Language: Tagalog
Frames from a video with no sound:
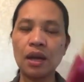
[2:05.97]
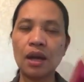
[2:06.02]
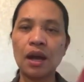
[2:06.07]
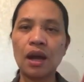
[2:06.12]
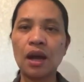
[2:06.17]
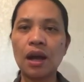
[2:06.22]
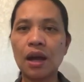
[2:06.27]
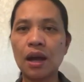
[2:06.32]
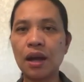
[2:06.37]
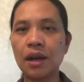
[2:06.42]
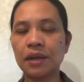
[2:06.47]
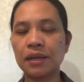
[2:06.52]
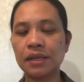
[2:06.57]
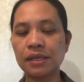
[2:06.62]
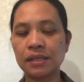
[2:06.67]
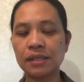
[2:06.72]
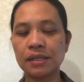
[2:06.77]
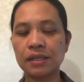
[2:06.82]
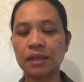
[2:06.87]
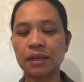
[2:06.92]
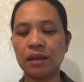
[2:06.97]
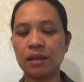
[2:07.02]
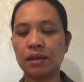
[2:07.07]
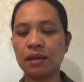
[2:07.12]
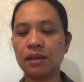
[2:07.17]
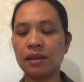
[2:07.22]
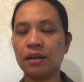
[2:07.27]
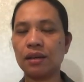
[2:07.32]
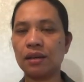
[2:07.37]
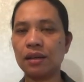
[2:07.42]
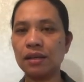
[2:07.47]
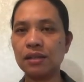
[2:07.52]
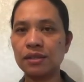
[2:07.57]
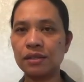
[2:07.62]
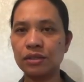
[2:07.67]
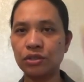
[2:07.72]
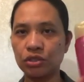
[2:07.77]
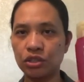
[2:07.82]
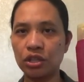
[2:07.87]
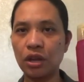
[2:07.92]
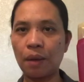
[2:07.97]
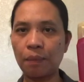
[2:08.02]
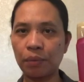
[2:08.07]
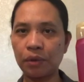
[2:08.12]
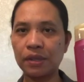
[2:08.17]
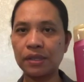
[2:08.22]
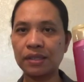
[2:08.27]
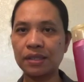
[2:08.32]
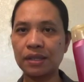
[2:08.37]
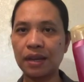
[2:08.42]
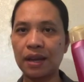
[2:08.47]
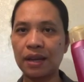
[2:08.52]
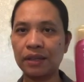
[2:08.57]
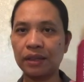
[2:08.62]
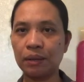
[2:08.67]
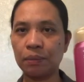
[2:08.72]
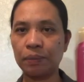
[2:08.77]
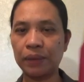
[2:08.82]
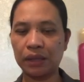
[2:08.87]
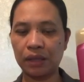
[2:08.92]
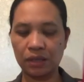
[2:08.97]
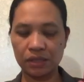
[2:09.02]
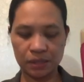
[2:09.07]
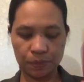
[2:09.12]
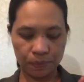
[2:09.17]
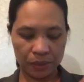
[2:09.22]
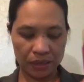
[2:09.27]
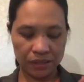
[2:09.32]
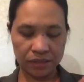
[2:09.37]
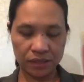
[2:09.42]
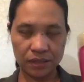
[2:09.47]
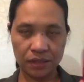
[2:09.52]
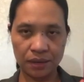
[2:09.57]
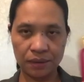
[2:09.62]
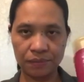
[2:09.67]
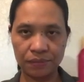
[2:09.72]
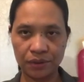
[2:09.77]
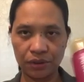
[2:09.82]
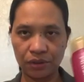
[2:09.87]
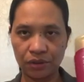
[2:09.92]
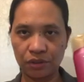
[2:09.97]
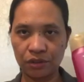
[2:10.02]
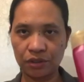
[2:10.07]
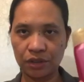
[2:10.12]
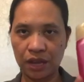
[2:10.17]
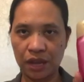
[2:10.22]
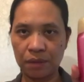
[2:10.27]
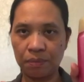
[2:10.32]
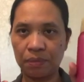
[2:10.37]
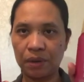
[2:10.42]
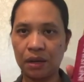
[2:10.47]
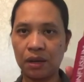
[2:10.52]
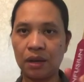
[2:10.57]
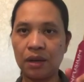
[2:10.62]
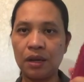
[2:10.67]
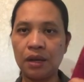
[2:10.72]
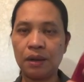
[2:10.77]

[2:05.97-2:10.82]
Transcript: Ah, this this shampoo is a little bit expensive. Okay ba?